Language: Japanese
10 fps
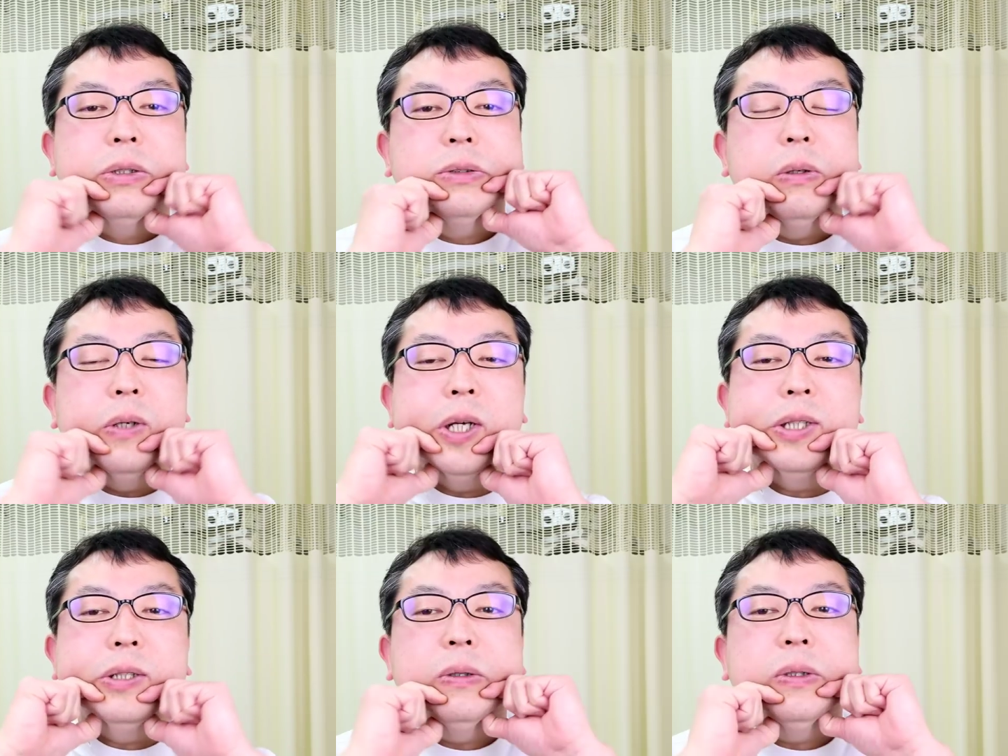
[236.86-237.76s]
動か
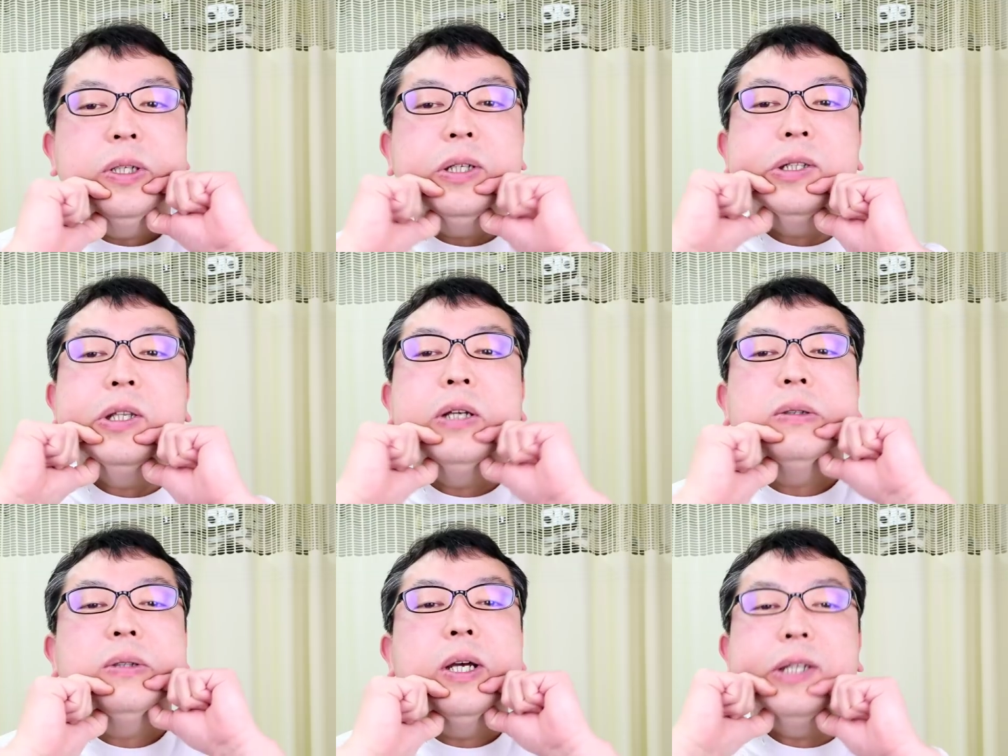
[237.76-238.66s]
すようにして
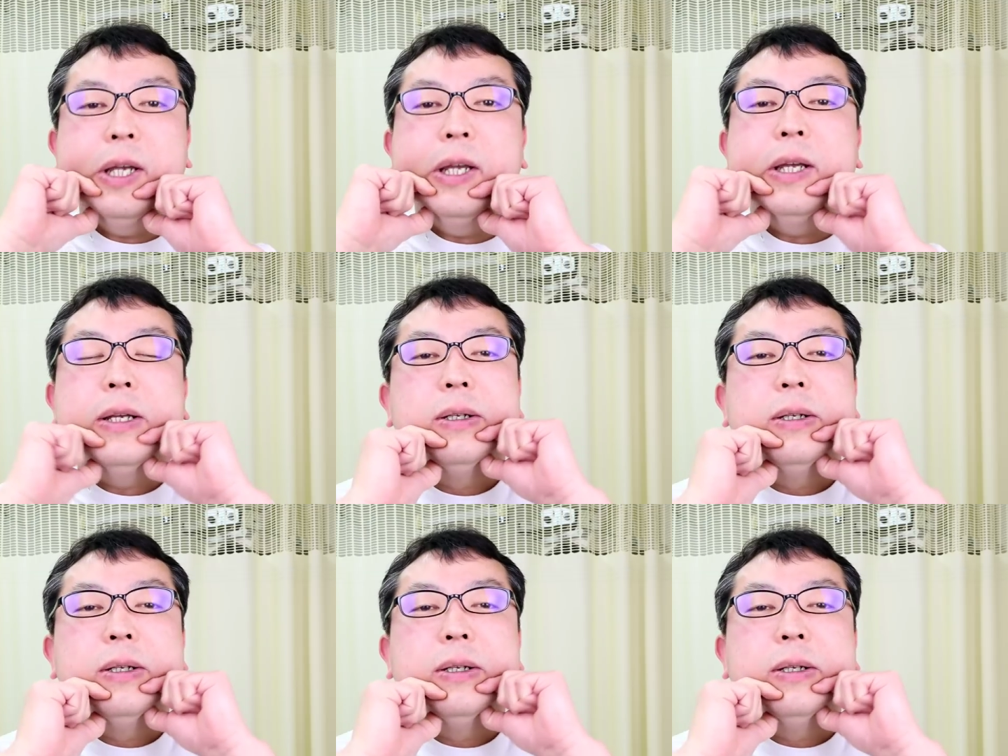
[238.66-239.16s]
ください。